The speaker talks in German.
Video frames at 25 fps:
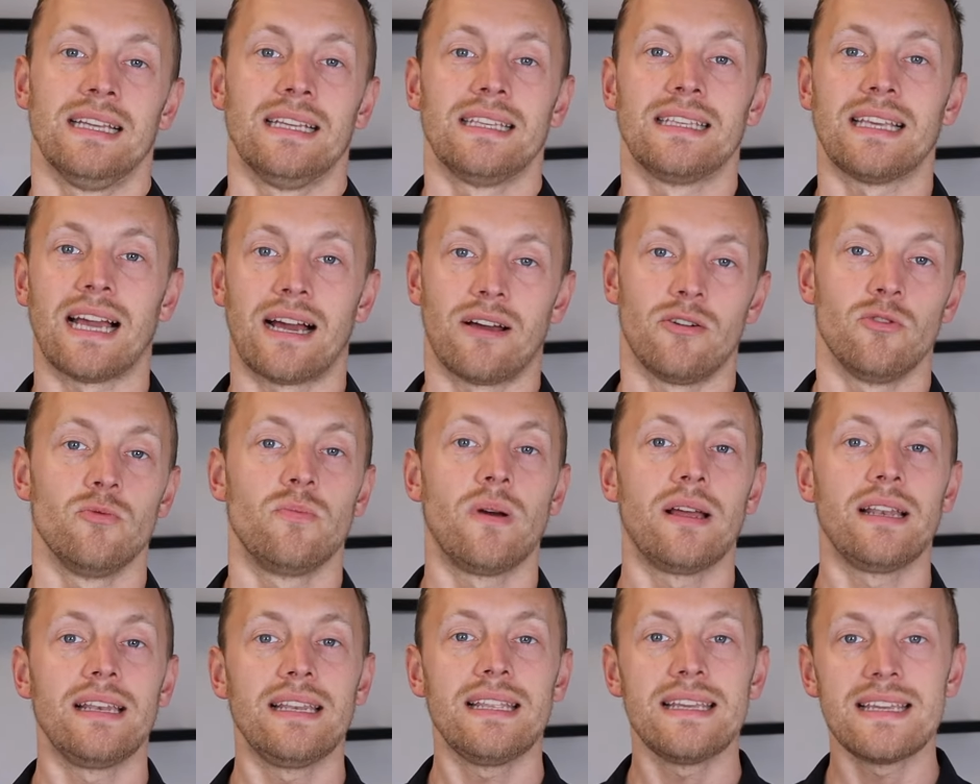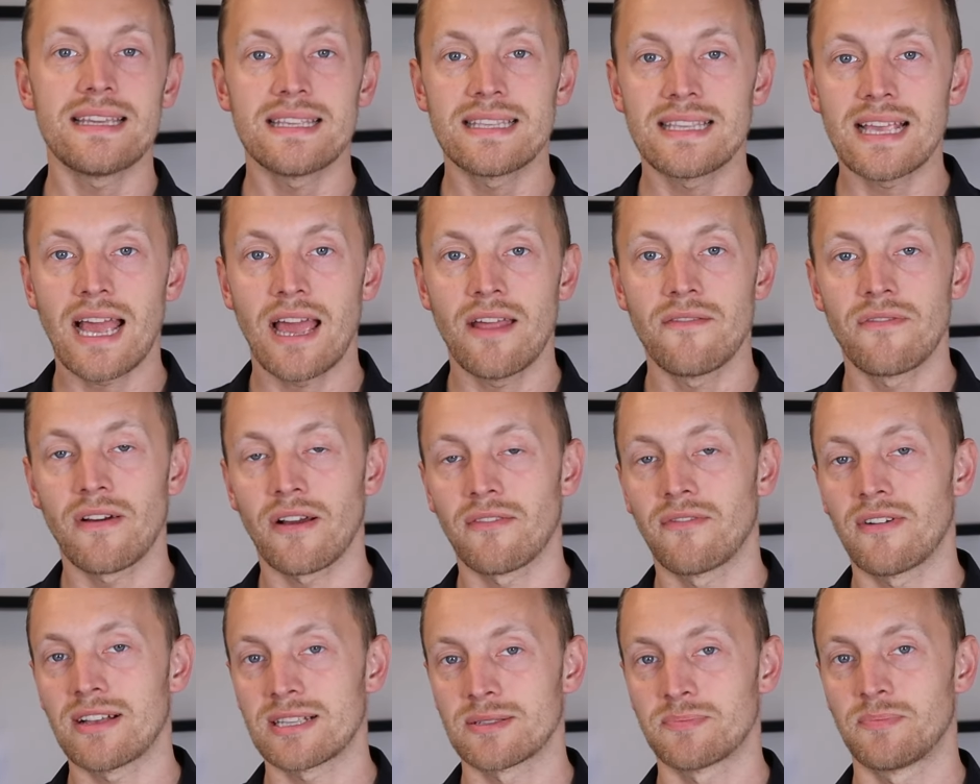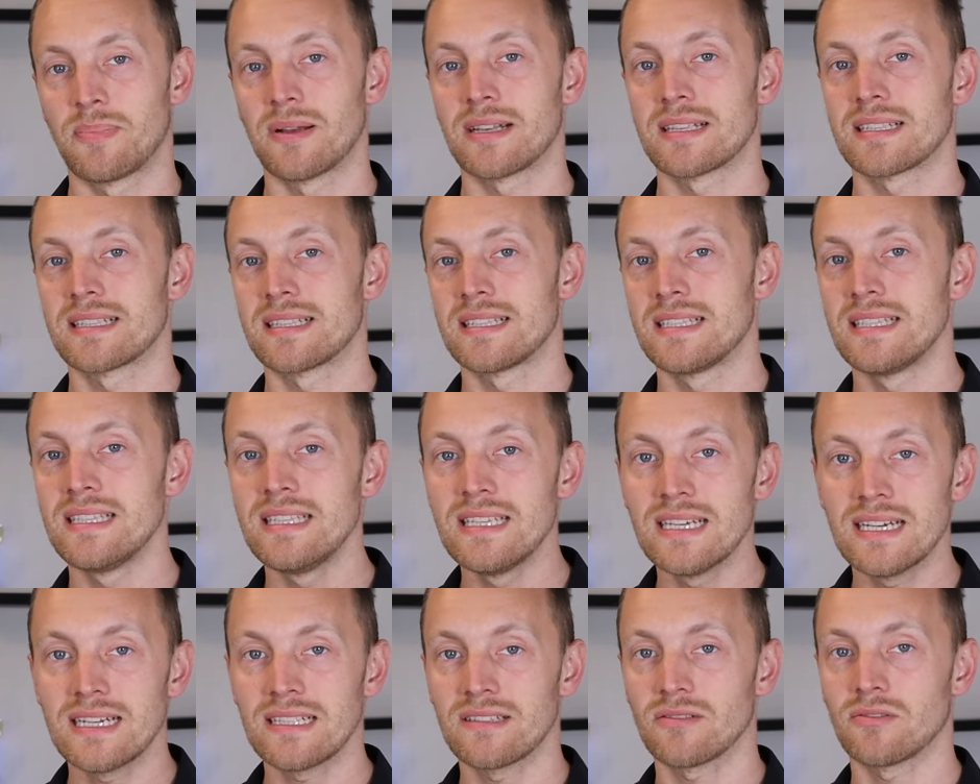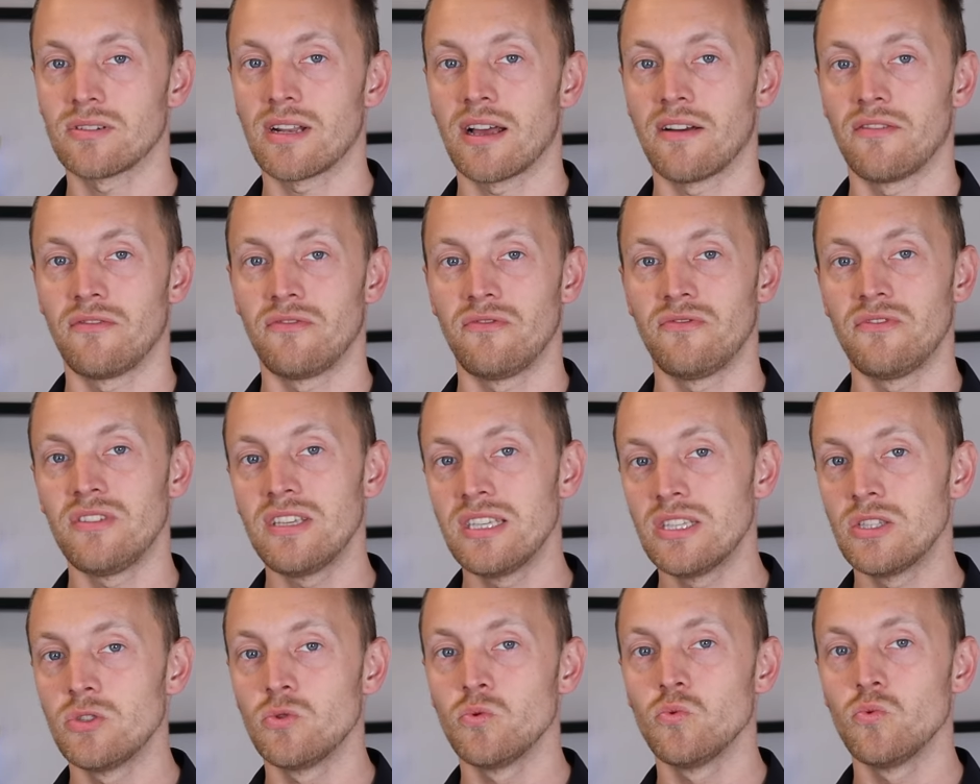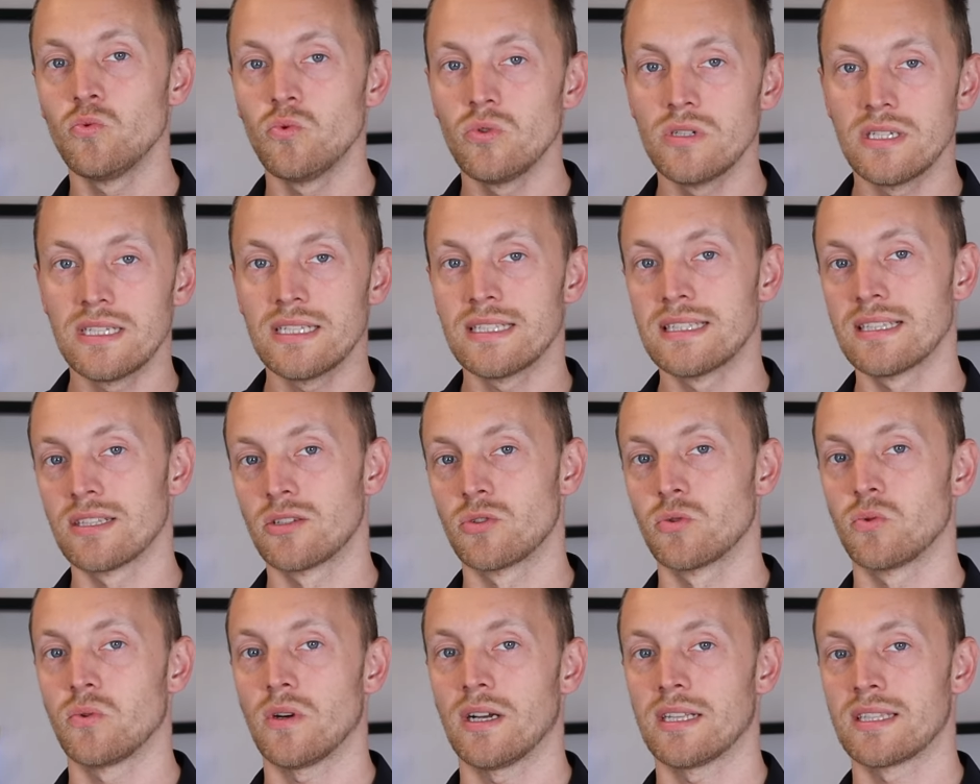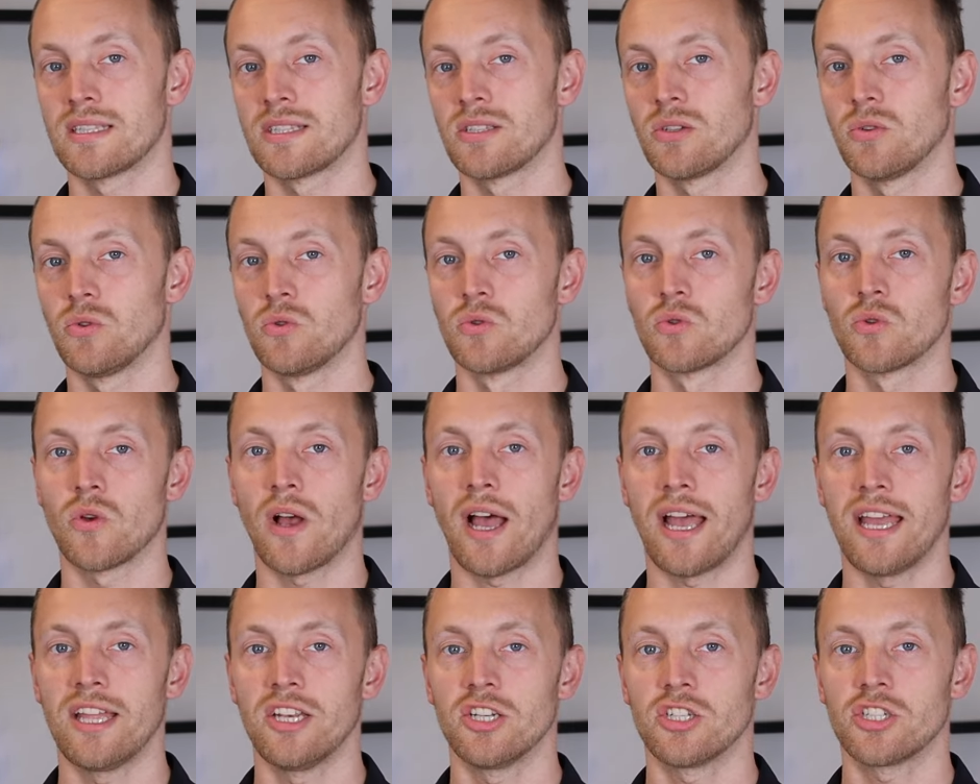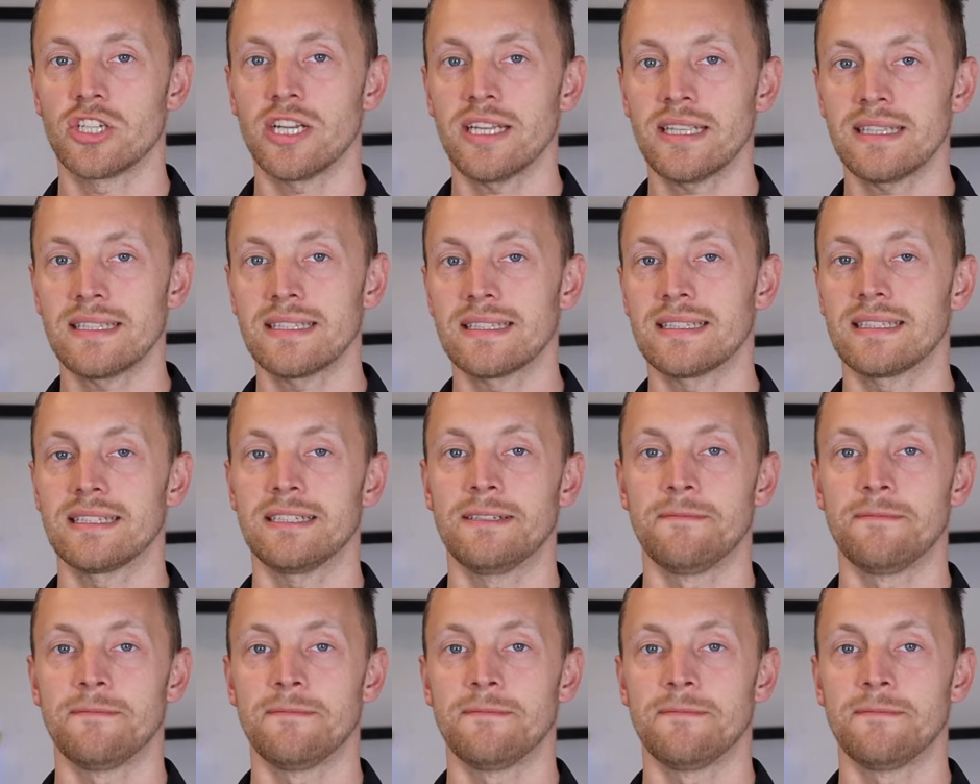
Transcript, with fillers: Ja, überleg dir einfach, was passiert oder wie du die Situation so einschätzt.